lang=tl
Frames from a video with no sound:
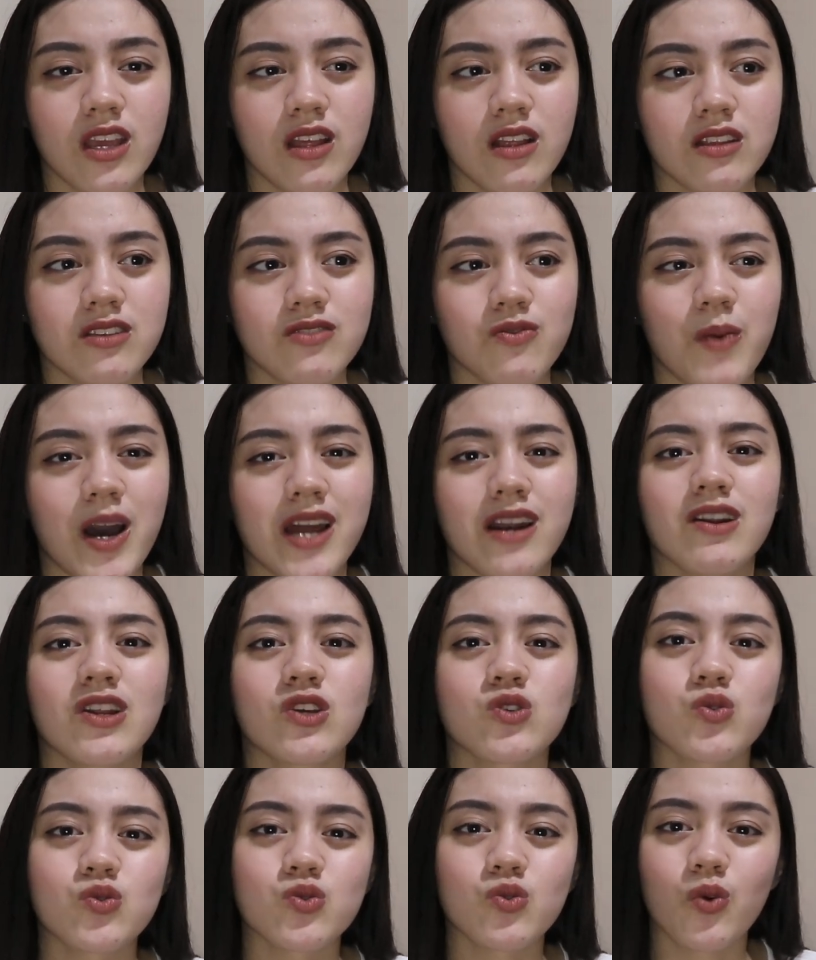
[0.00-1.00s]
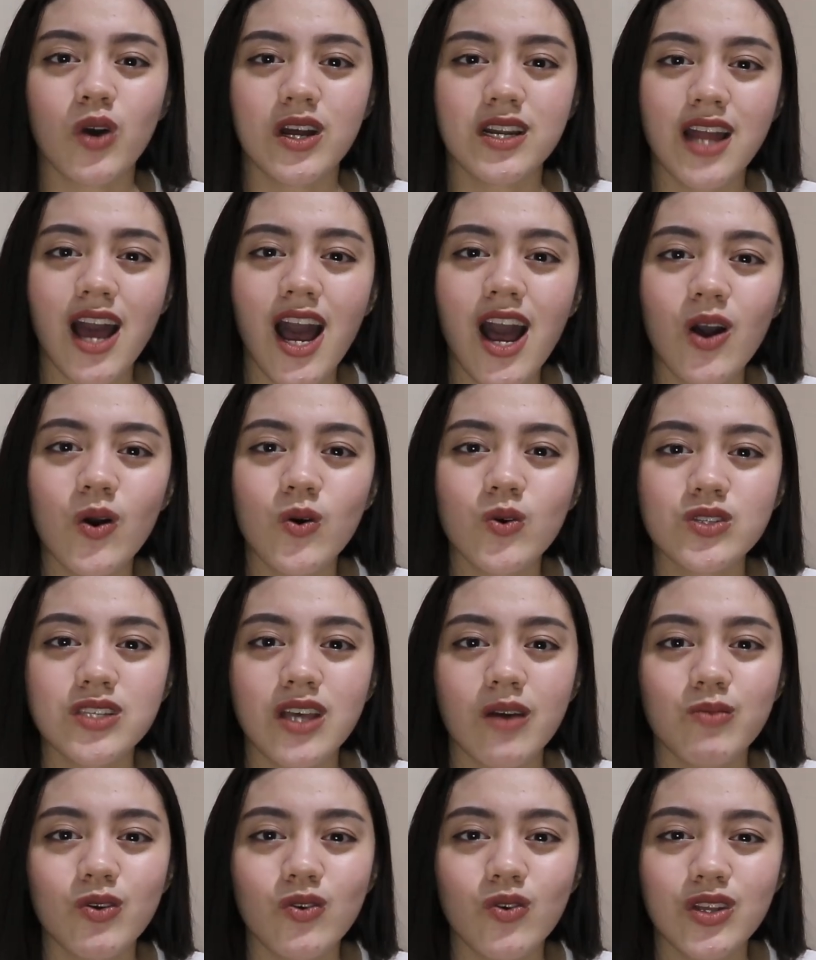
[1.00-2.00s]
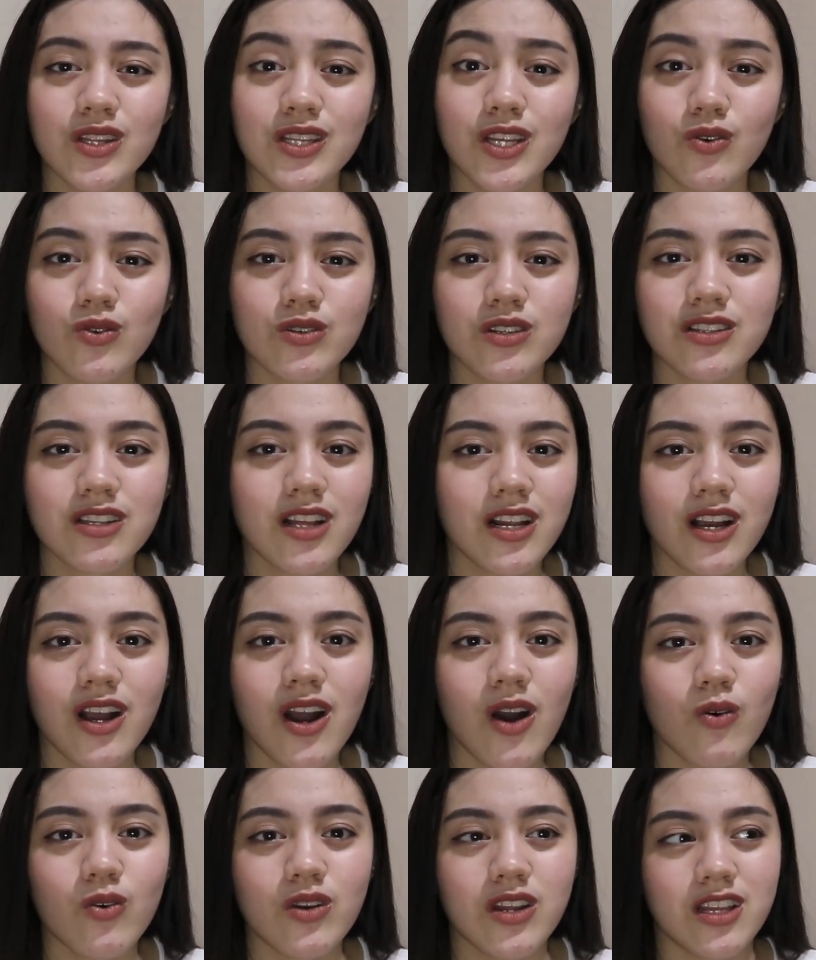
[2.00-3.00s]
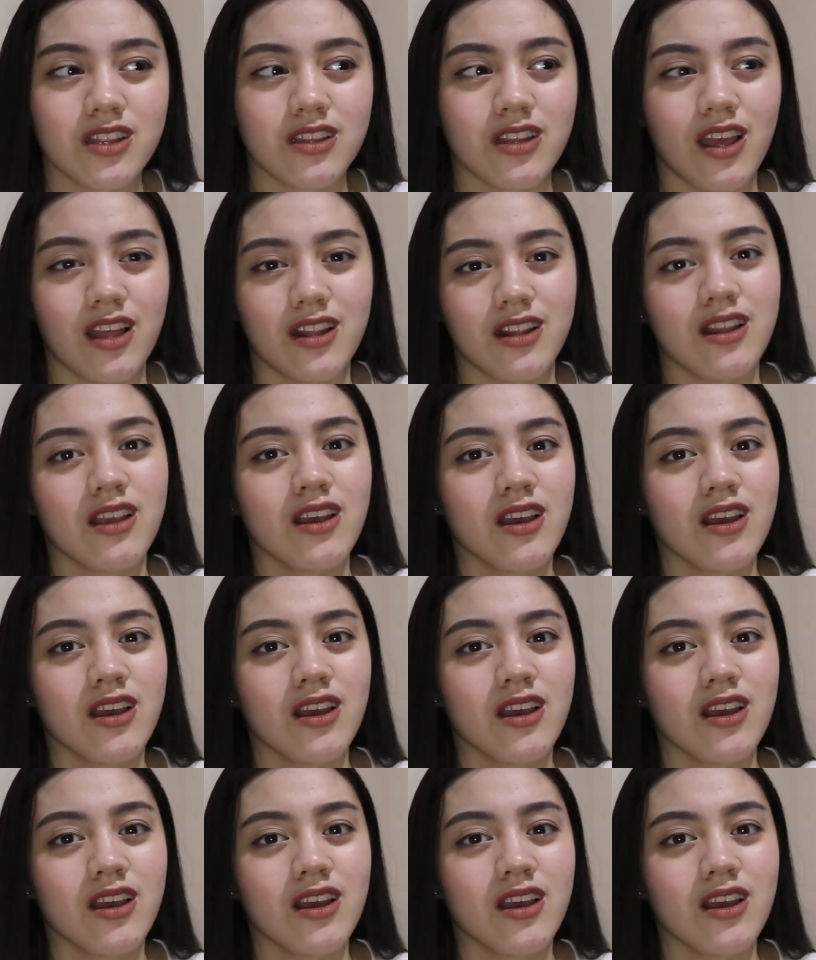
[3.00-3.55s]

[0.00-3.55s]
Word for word: It's parang nasusuka na ako. Sabi ko, hindi ko na talaga ulitin.